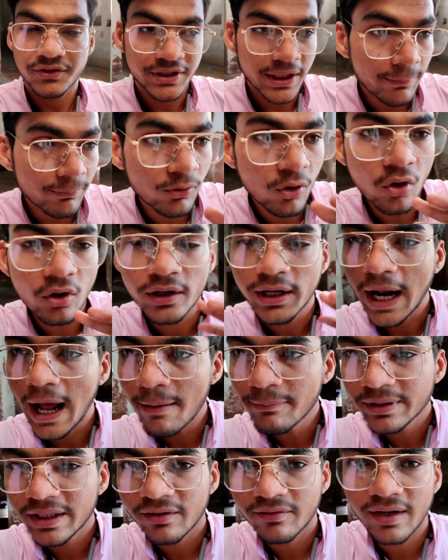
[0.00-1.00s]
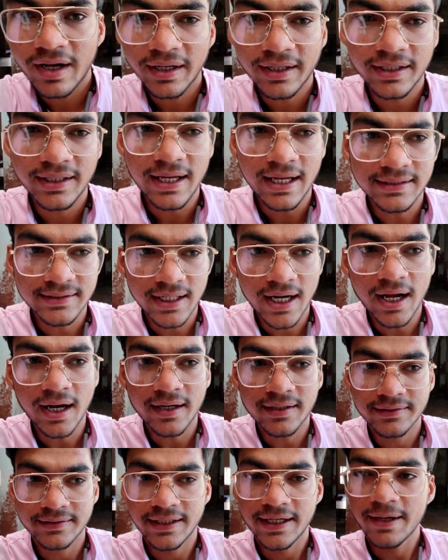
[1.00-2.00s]
जब लोग रामदेवरा की यात्रा
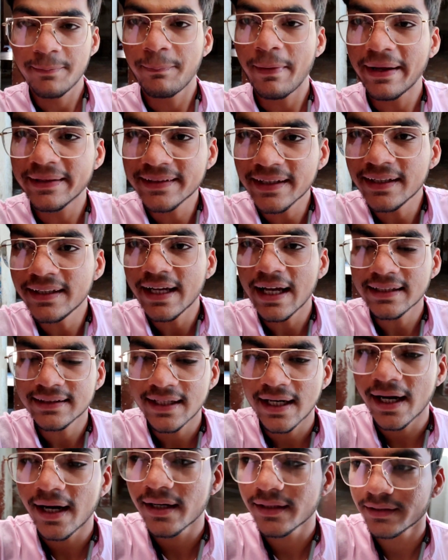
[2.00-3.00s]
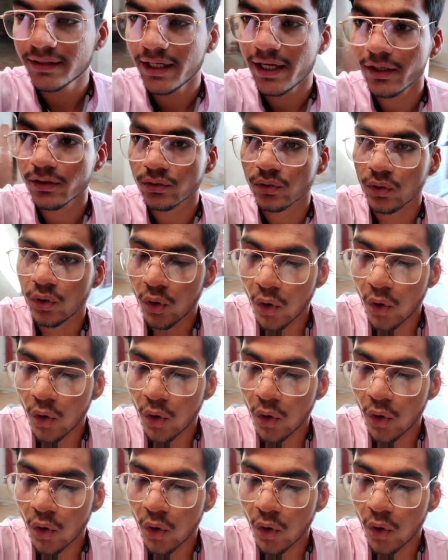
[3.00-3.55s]
करते हैं पैदल यात्रा करते हैं तो